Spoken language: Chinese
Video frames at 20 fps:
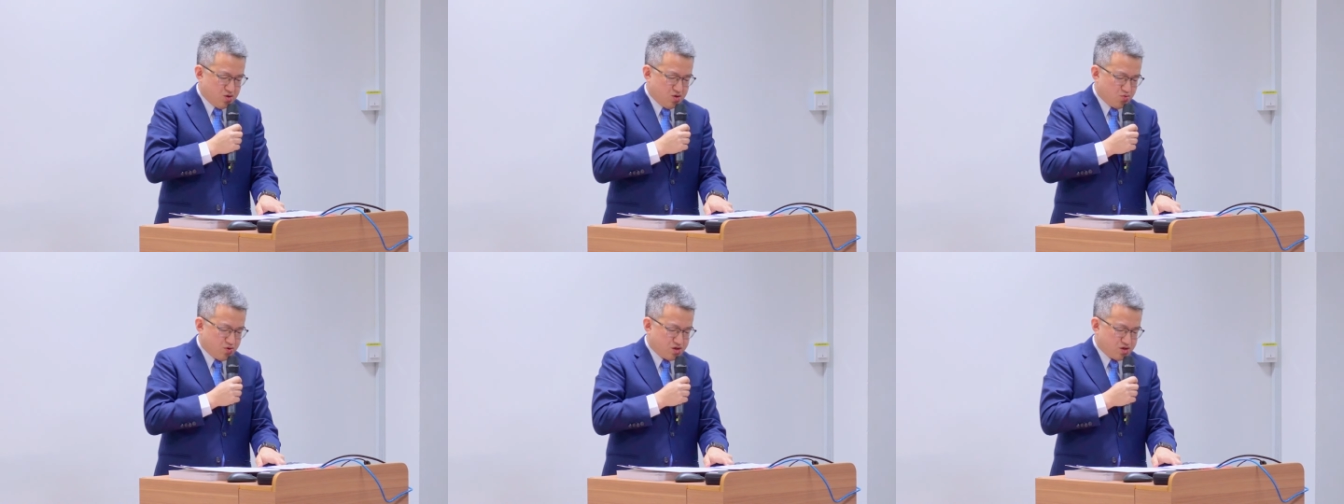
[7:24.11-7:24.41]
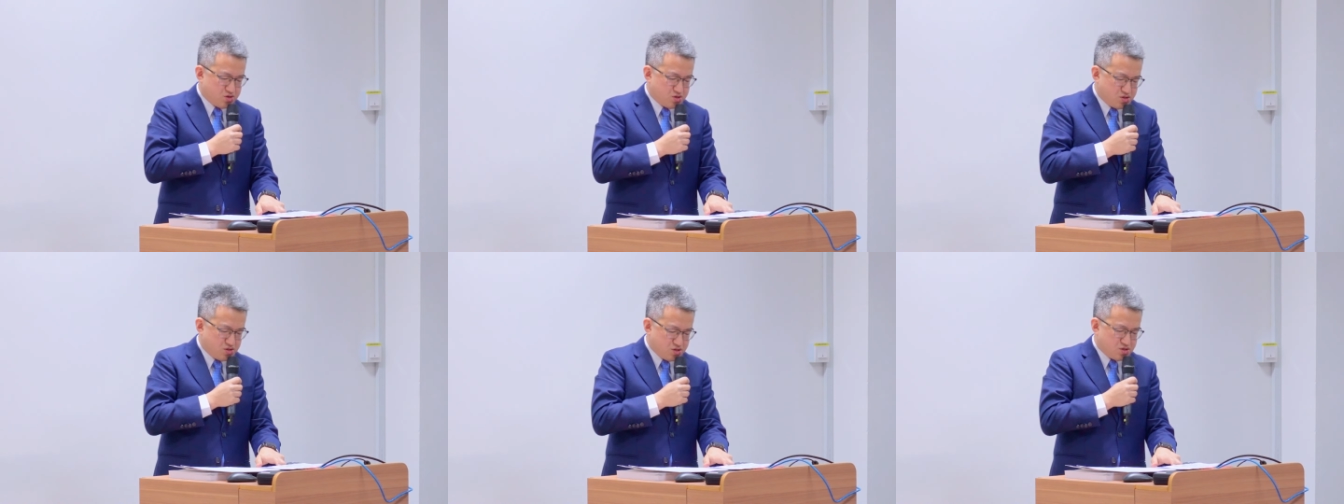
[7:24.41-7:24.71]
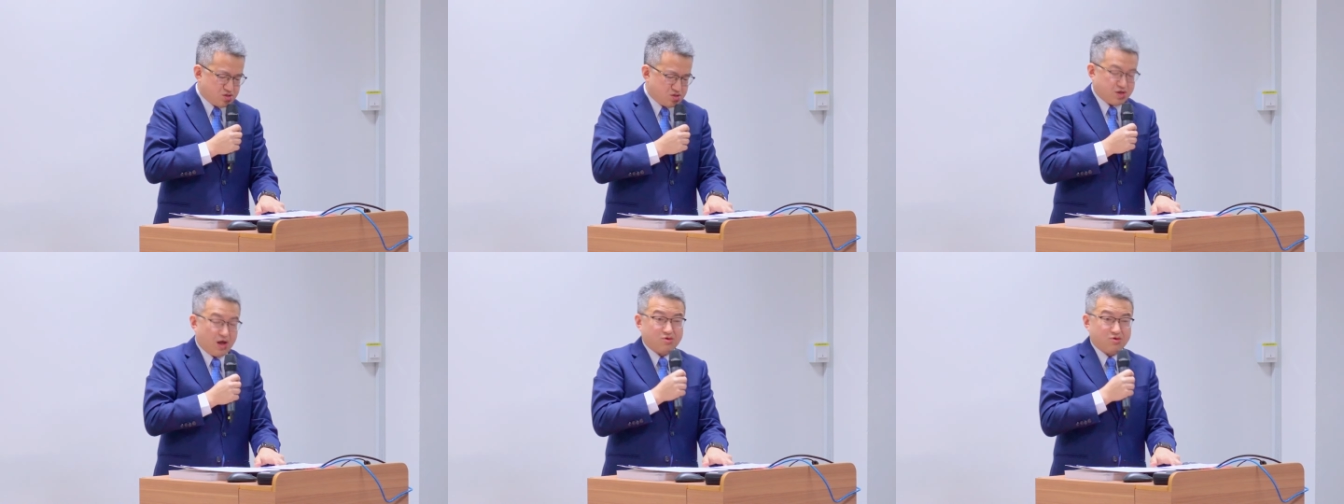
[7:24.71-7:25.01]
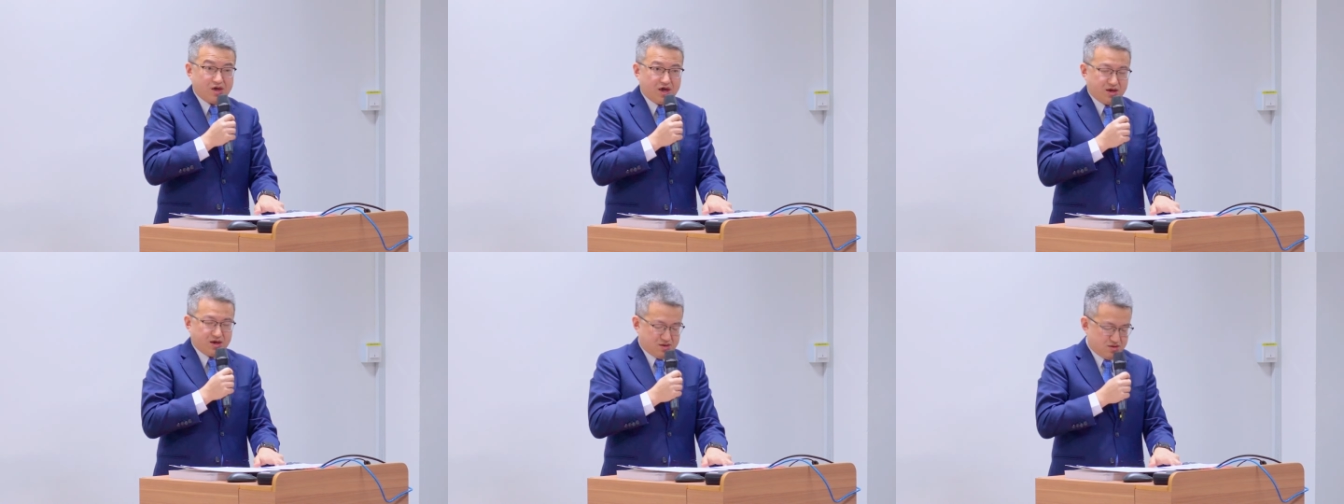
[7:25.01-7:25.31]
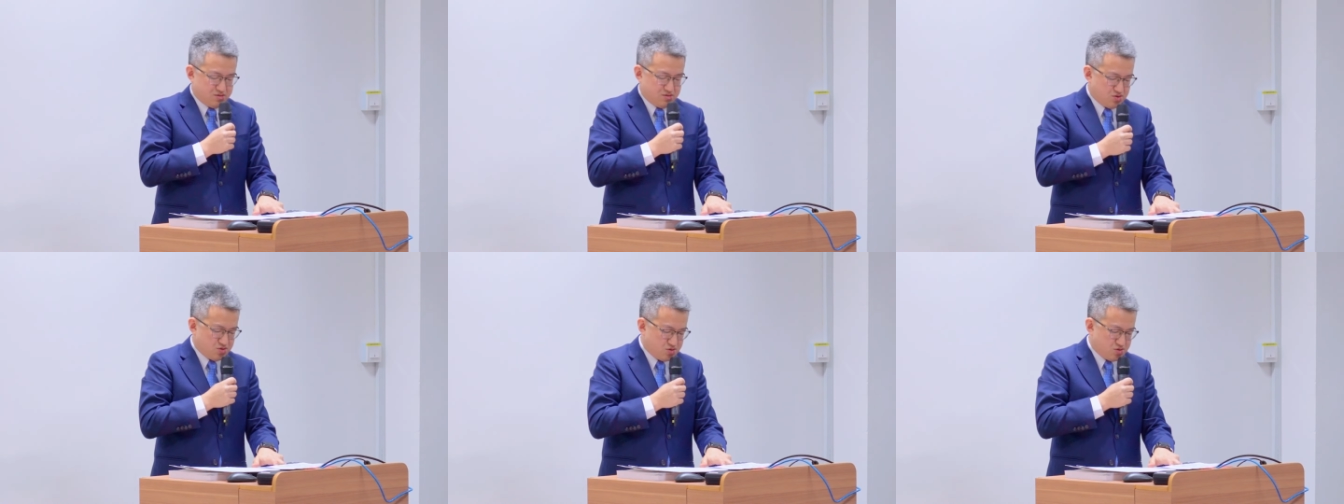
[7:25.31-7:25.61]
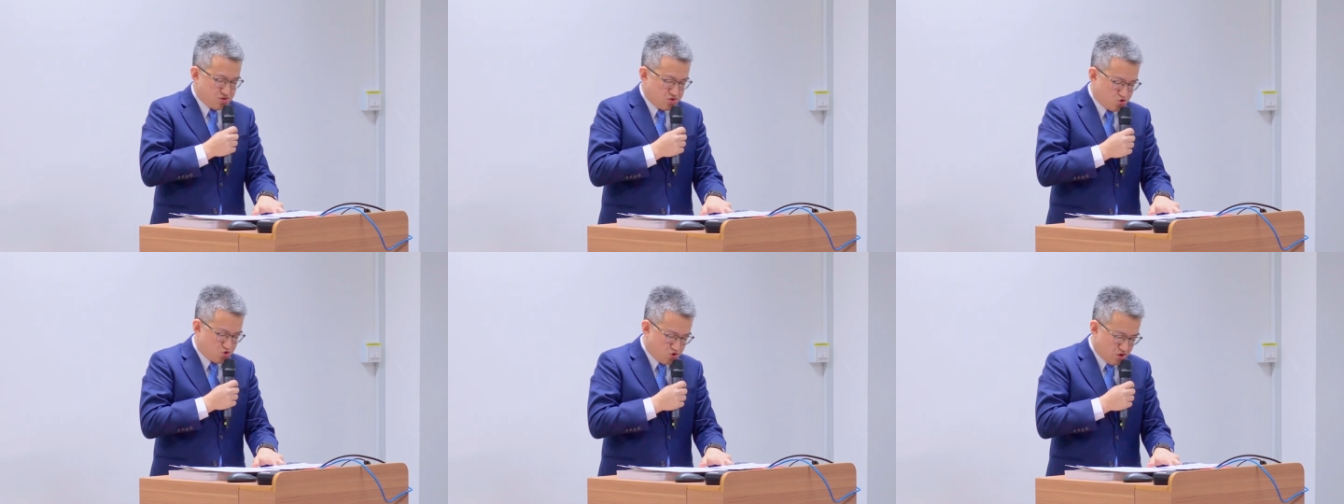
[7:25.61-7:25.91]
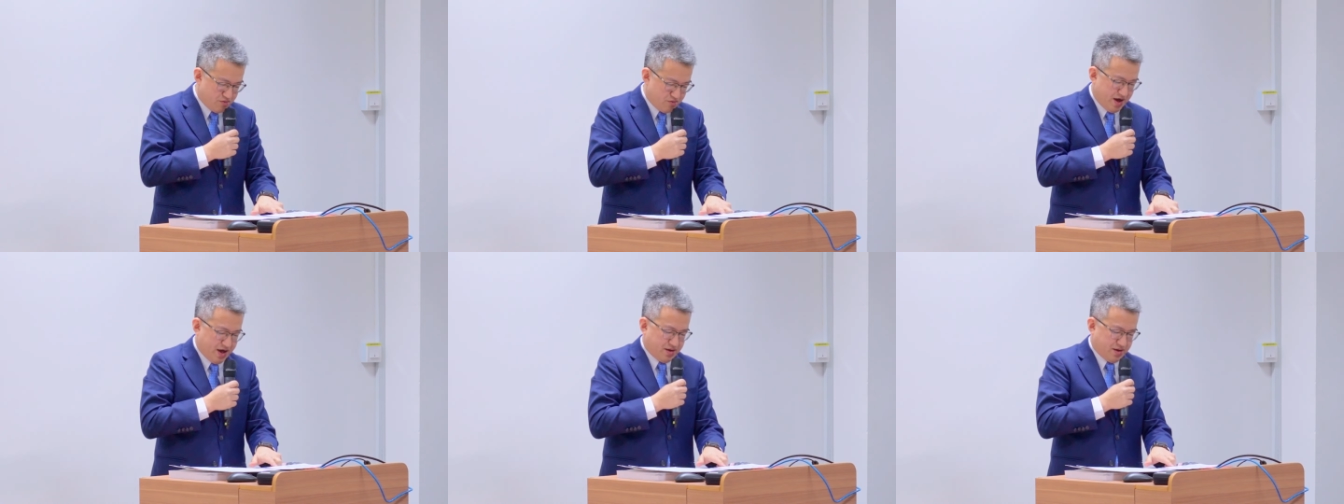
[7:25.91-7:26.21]
为制造业之
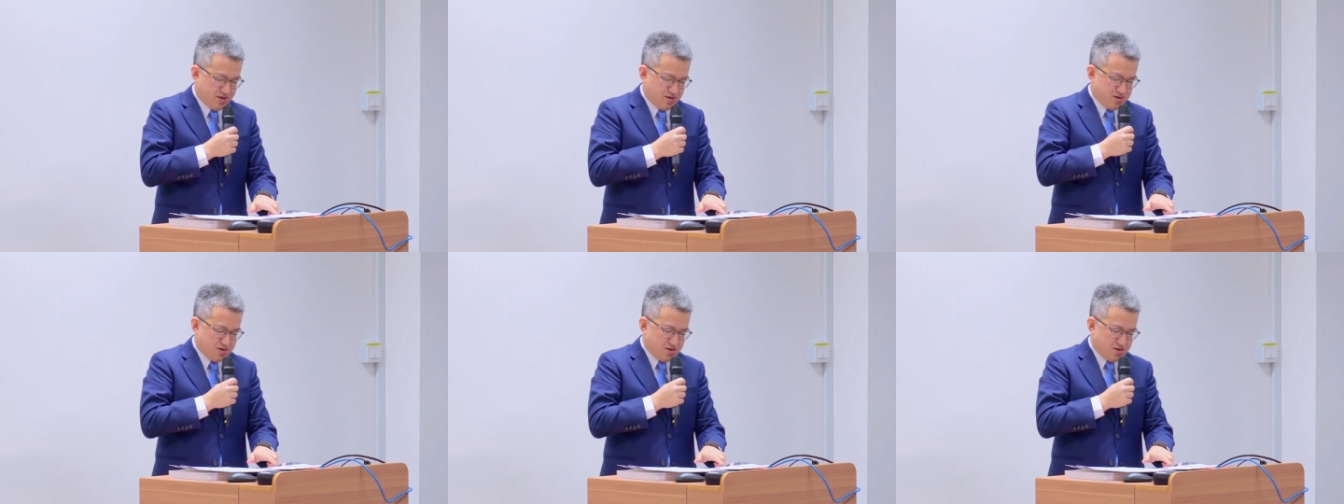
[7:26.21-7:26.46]
血脉，